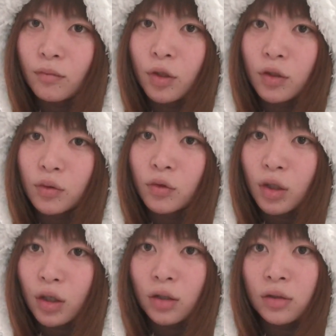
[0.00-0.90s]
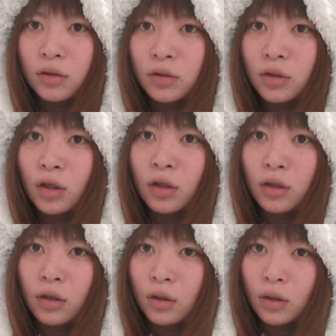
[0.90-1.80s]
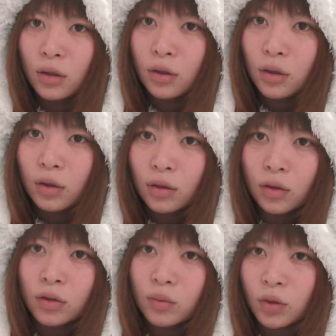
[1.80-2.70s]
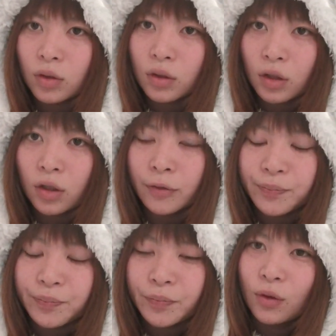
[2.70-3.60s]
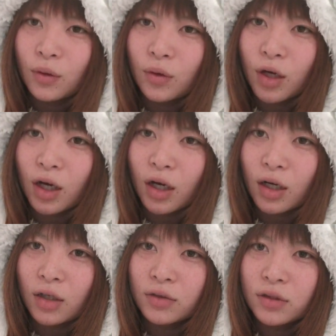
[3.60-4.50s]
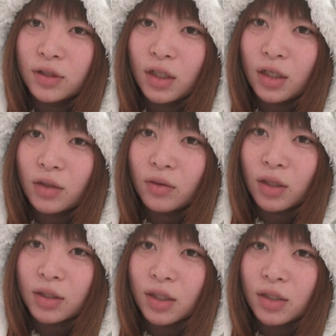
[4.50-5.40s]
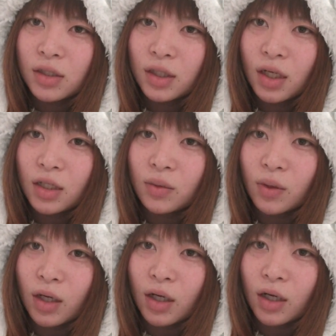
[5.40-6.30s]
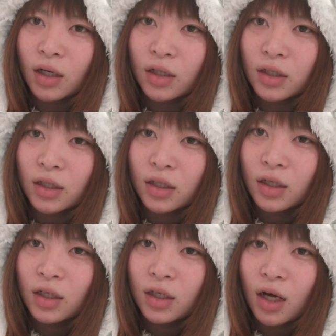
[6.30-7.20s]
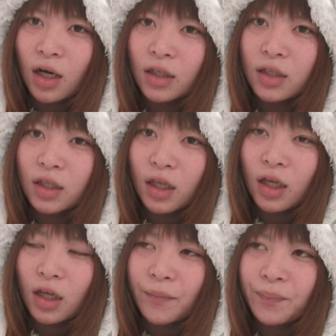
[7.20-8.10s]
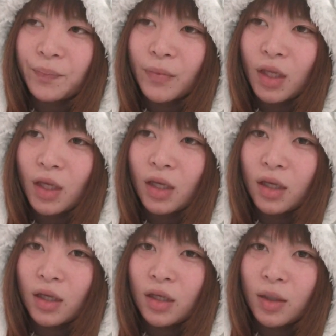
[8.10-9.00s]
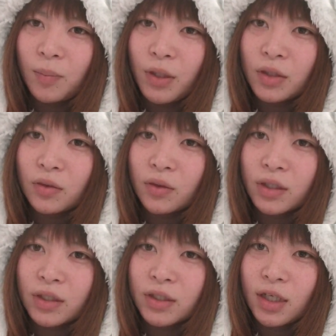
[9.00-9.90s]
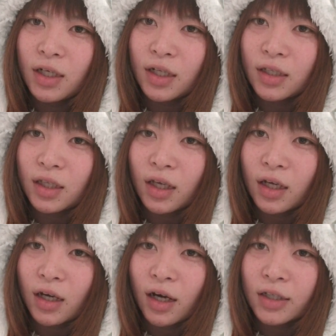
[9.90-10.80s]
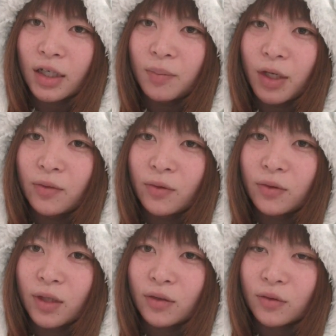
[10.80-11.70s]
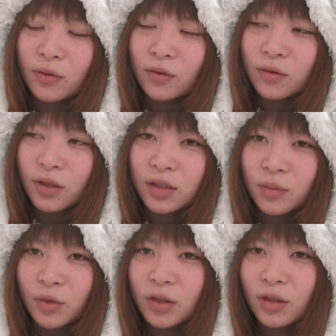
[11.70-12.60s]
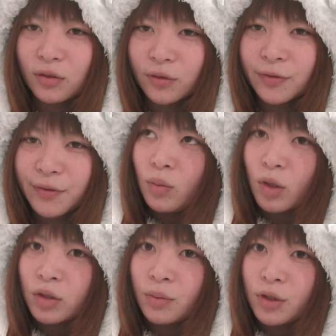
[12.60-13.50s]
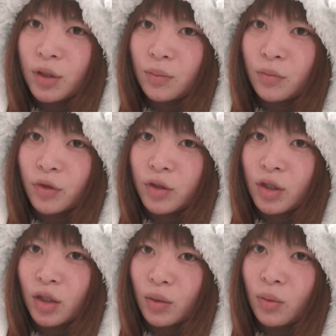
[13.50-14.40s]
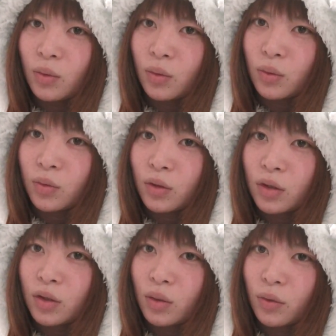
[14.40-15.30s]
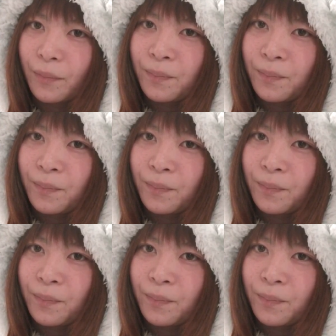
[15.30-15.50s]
まあその一環で考えてもらってほらカウンセラーとか精神科医とかにかかってでやっぱり人が信じられないって当たり前のことだと私は思ってるの松崎さんも言ってたけど何だろう